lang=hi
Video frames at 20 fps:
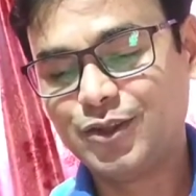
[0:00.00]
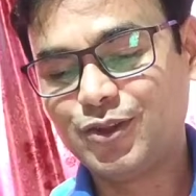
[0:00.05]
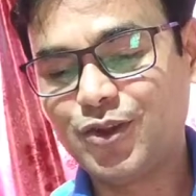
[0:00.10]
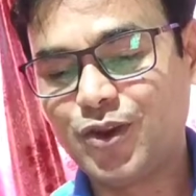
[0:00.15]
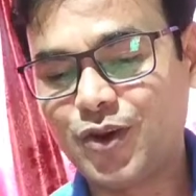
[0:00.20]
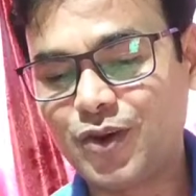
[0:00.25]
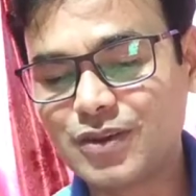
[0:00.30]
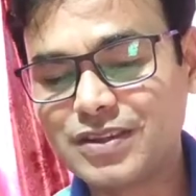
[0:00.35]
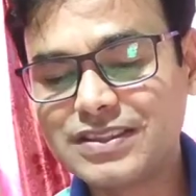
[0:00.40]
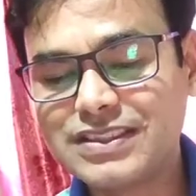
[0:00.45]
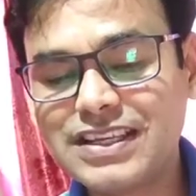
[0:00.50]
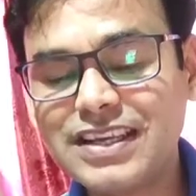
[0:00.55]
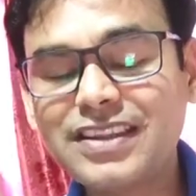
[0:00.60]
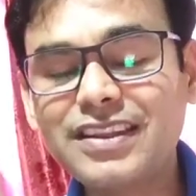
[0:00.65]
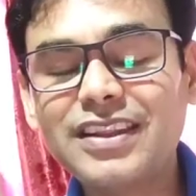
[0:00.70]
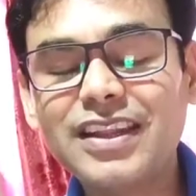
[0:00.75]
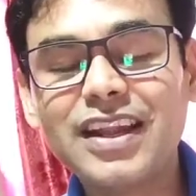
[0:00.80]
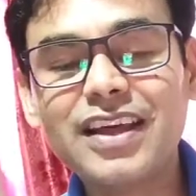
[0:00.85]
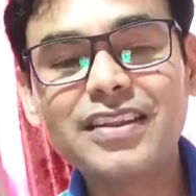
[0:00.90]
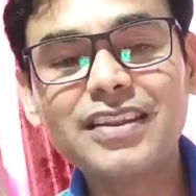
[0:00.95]
तो
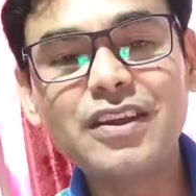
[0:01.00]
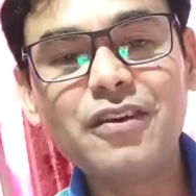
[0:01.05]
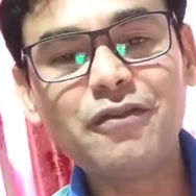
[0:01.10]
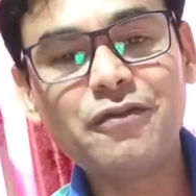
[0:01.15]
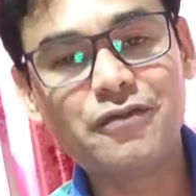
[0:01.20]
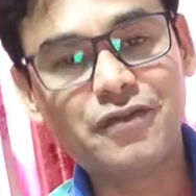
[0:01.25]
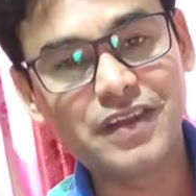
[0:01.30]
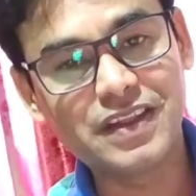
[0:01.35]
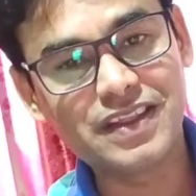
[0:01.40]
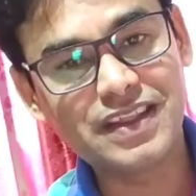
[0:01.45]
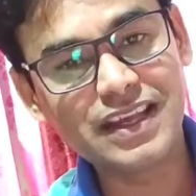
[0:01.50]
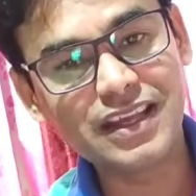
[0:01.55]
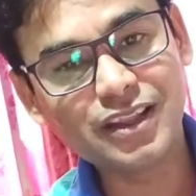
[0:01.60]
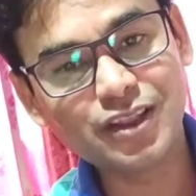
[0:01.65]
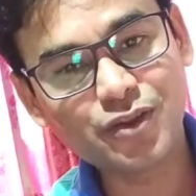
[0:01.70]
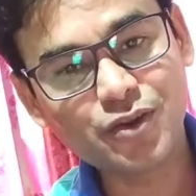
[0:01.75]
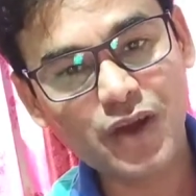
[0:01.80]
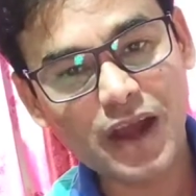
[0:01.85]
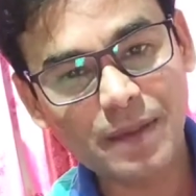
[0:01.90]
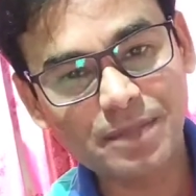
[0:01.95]
जिस तरह से
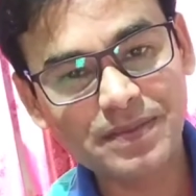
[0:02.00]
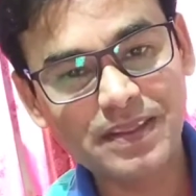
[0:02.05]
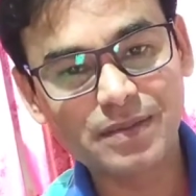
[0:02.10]
फिज़िक्स को आप